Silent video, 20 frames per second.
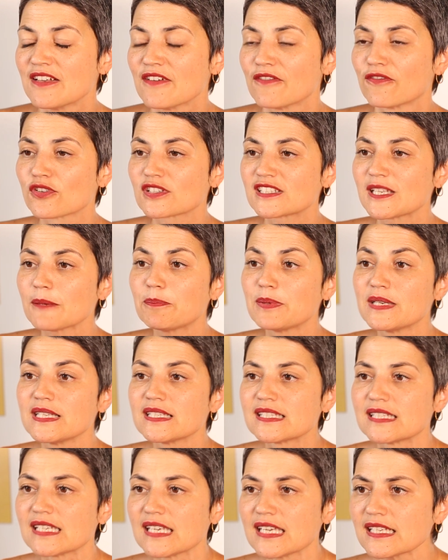Você
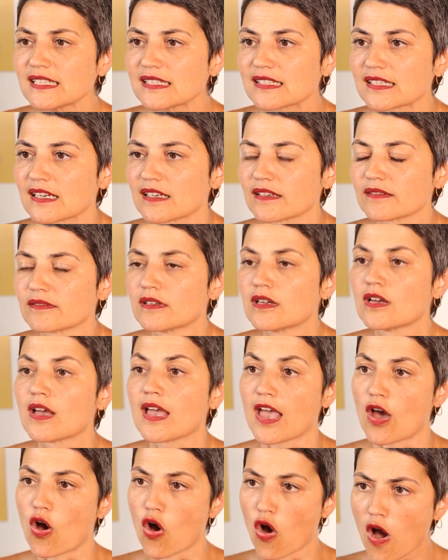precisa,
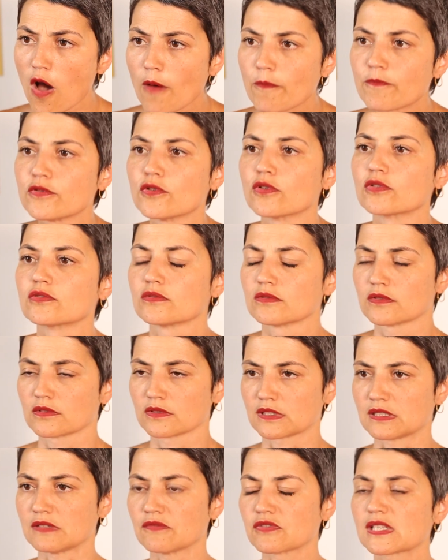óbvio,
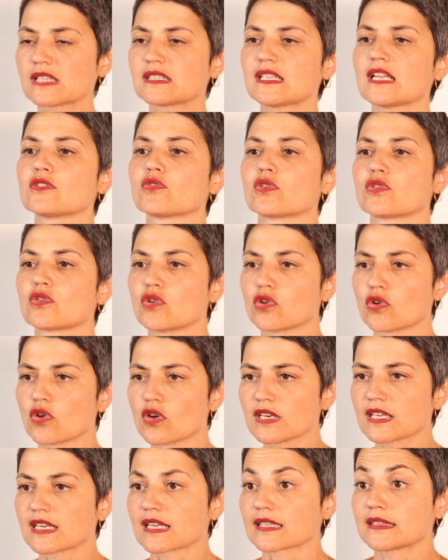se você tem dor
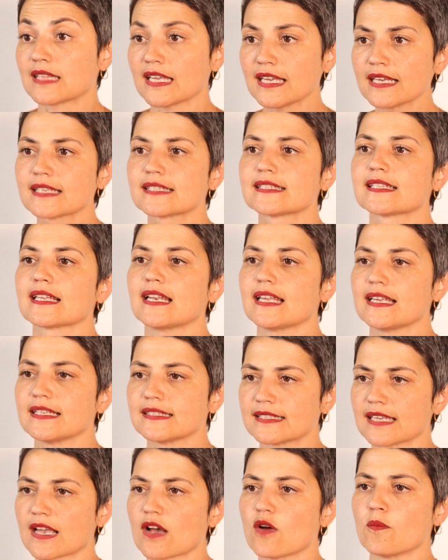crônica, tem que
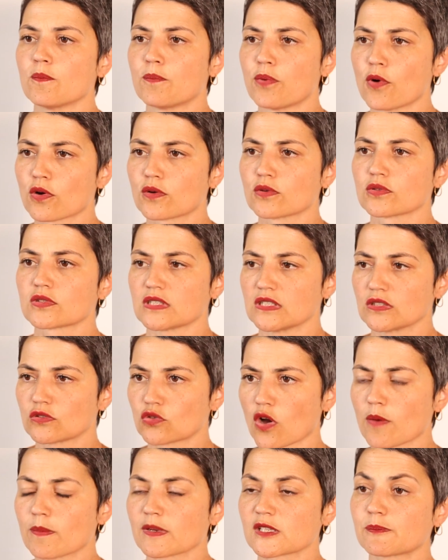silenciar um pouco os
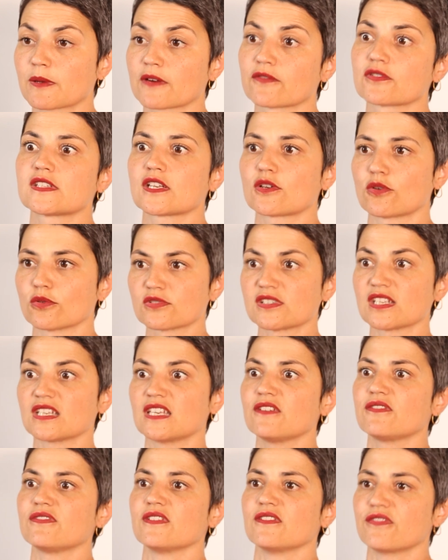sintomas para você
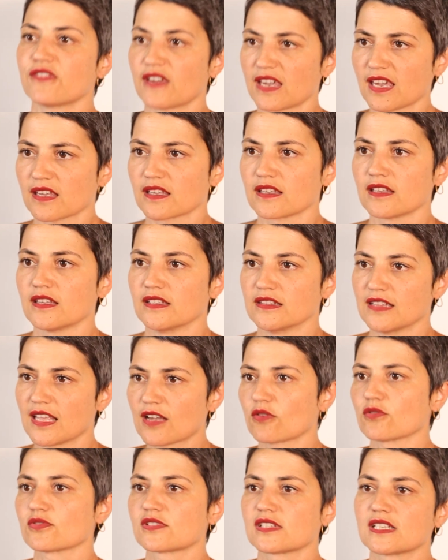conseguir viver, né?
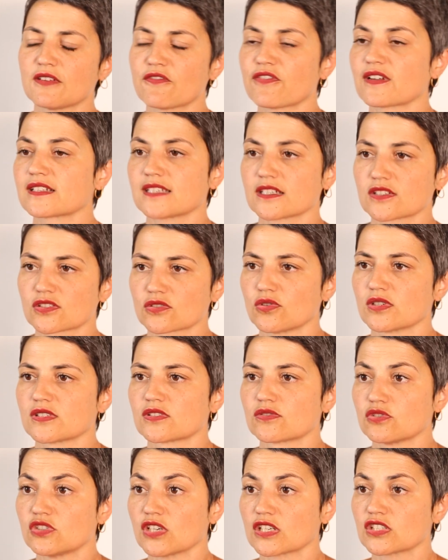Conseguir fazer as
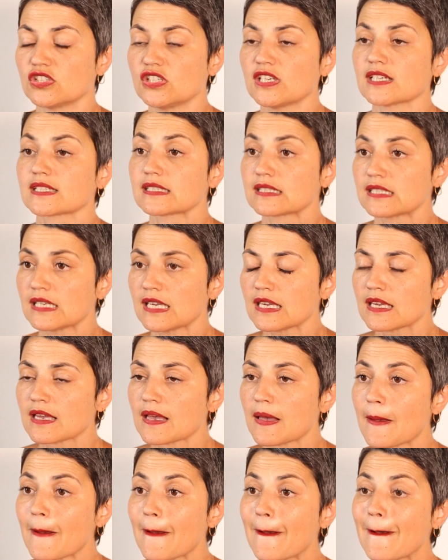coisas do dia a dia, sim.
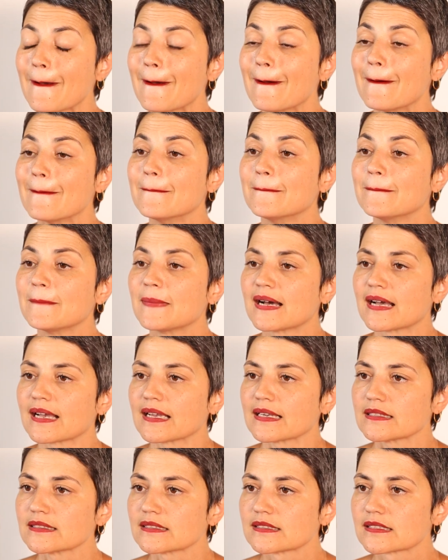
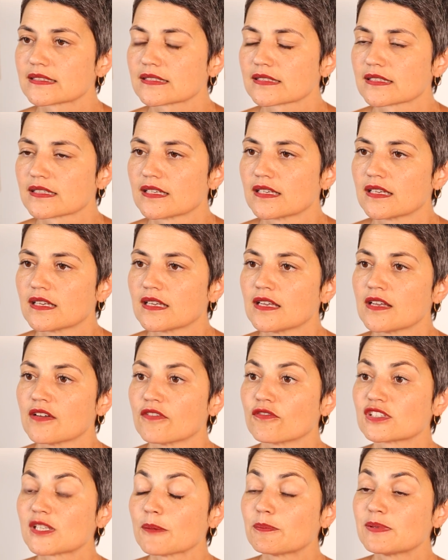Mas
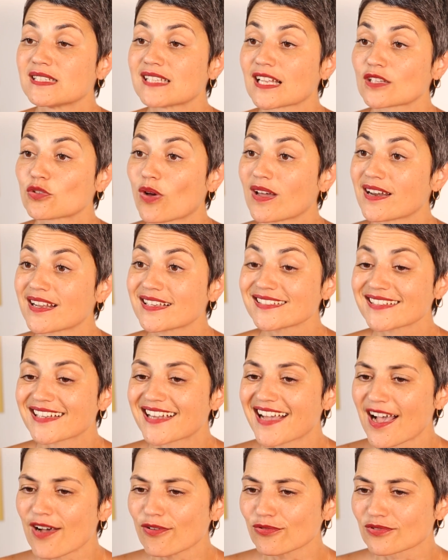você precisa atuar nas
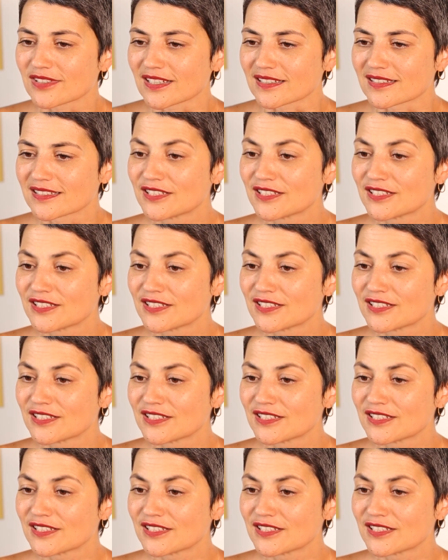causas.